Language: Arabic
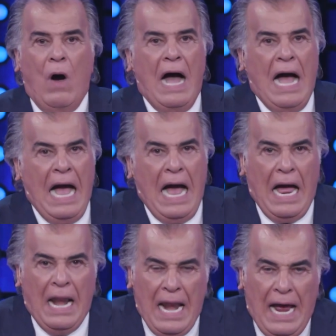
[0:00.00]

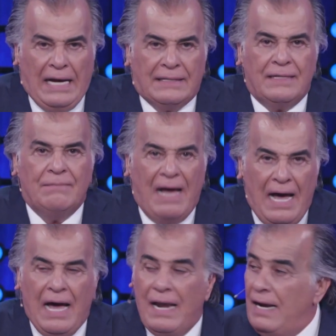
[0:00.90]
واعلى
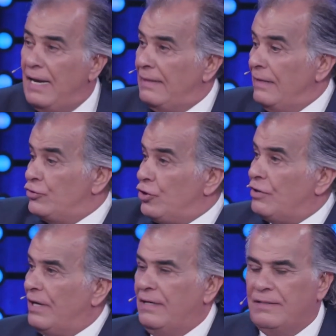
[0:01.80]
احتمال اذا
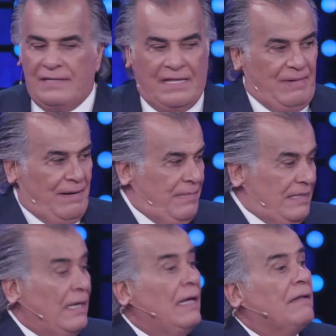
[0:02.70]
شكرا استاذ
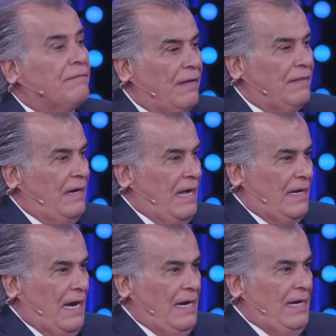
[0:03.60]
محمد تفضل
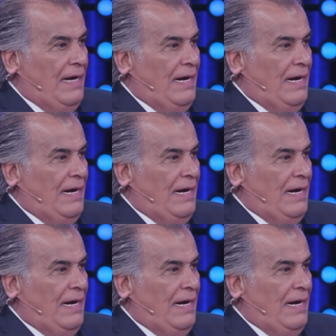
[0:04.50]
اخ علي